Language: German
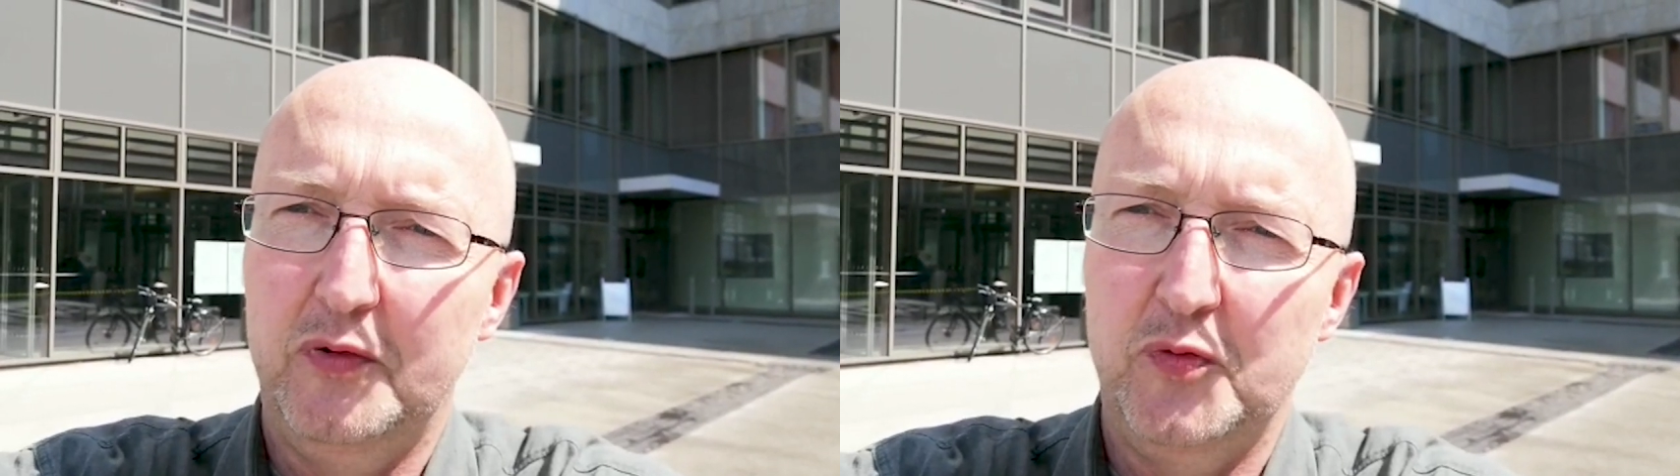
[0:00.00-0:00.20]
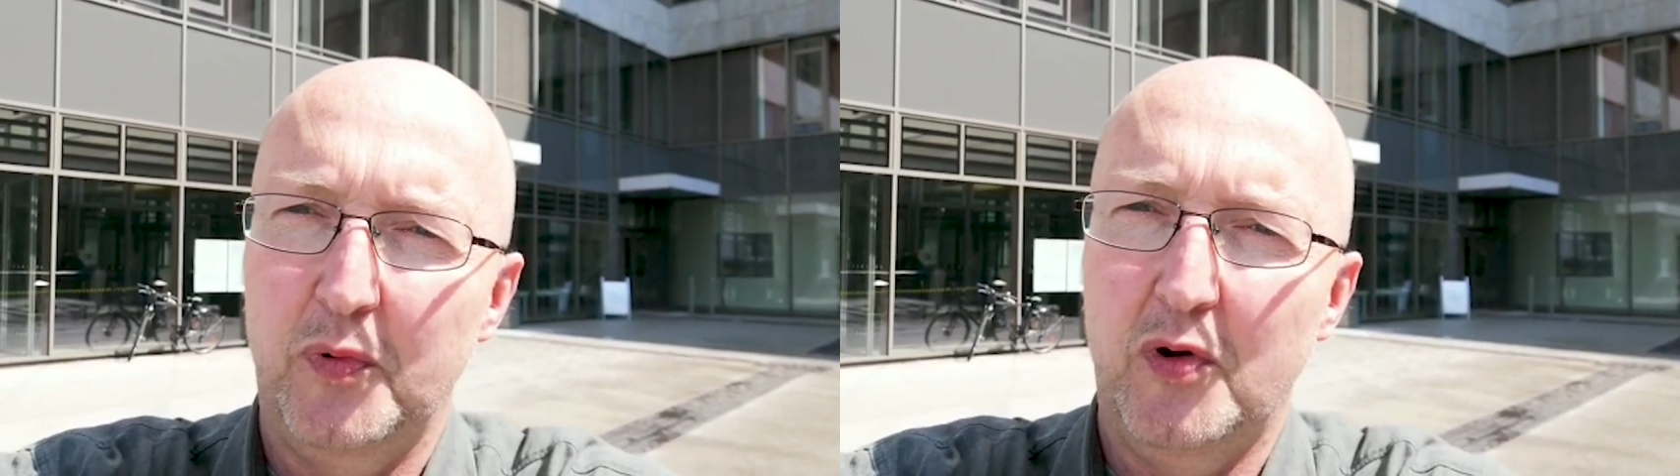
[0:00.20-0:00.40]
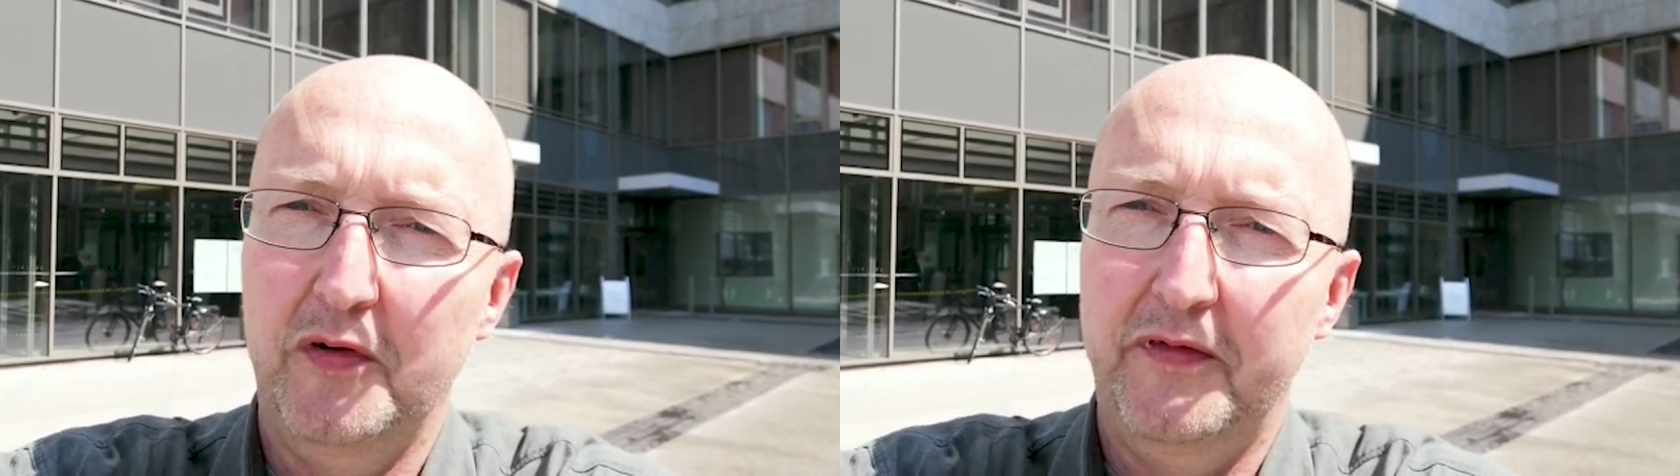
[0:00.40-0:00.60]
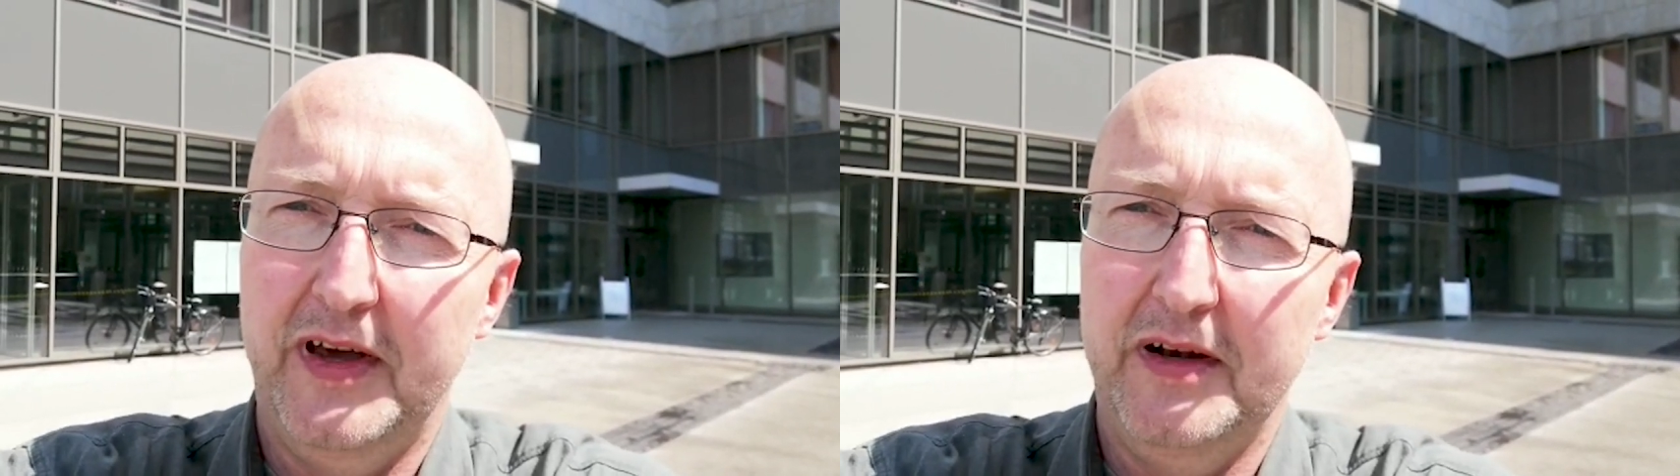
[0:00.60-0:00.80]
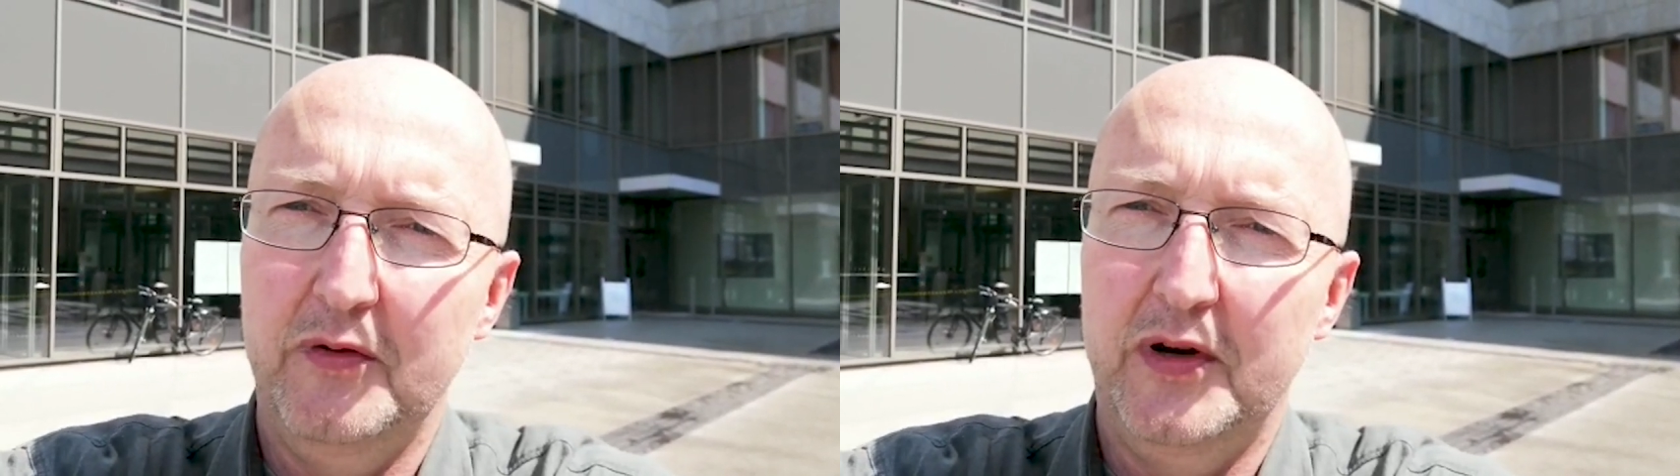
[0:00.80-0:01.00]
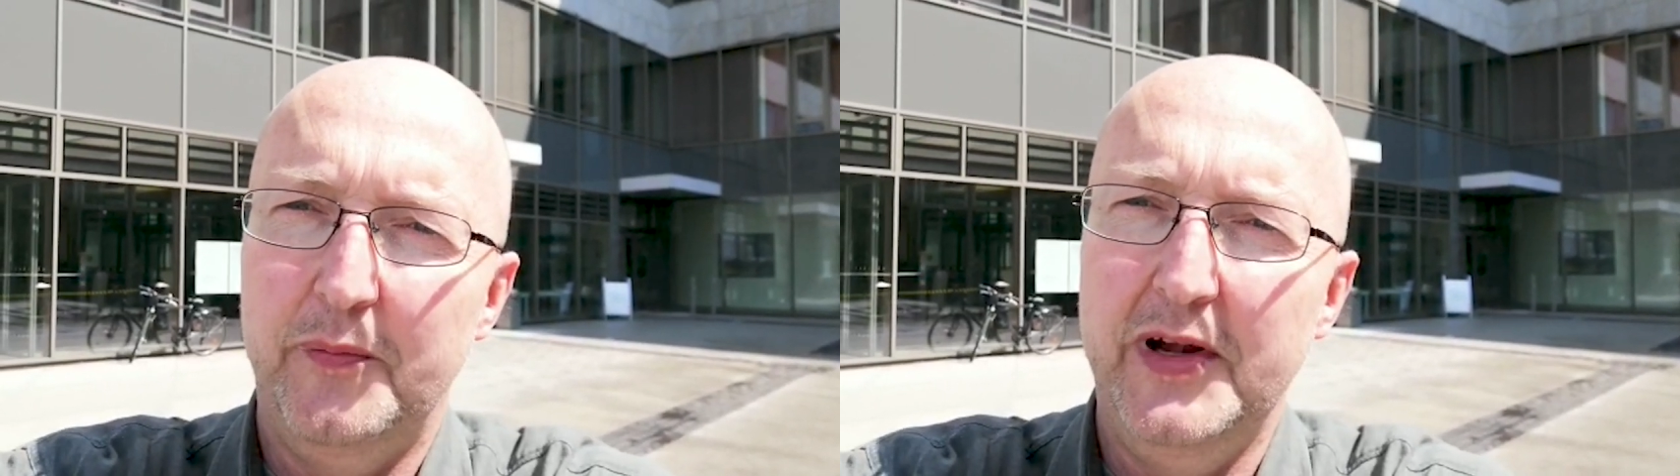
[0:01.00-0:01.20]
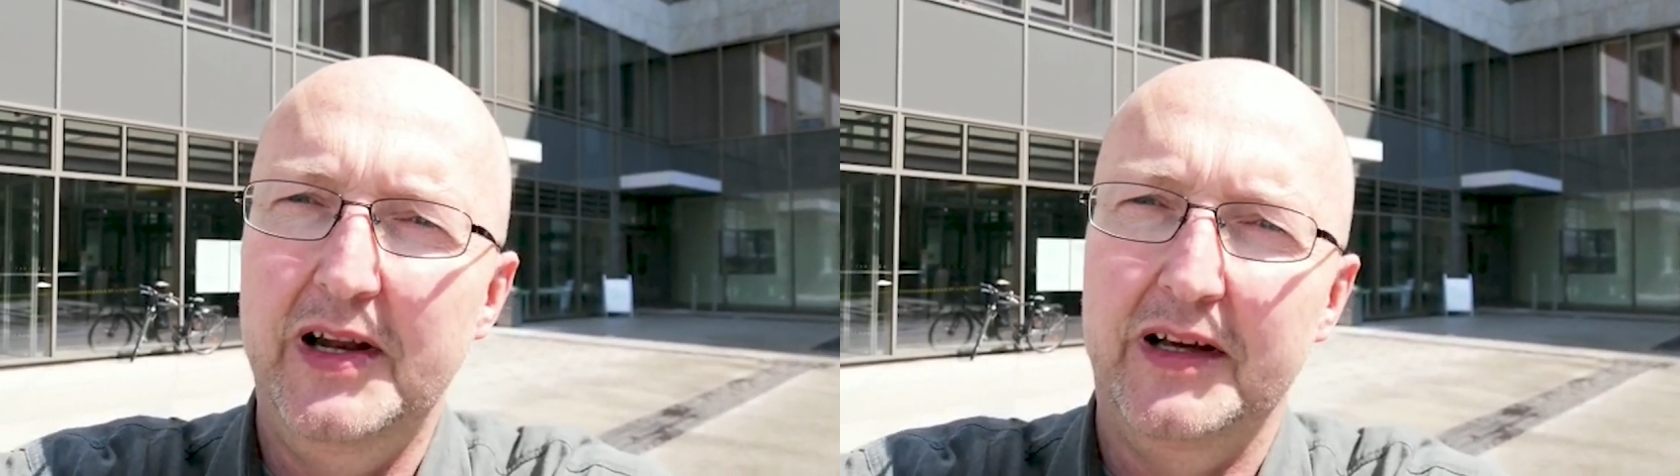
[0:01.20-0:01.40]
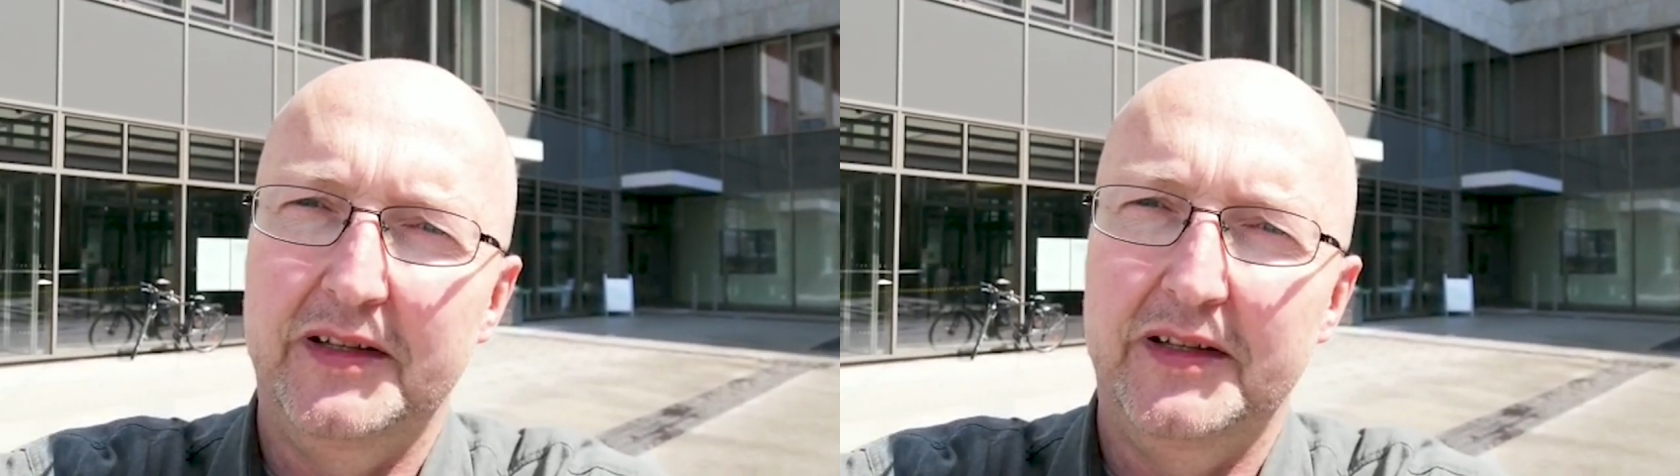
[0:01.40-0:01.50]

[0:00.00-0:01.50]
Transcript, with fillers: besprochen werden oder Bilder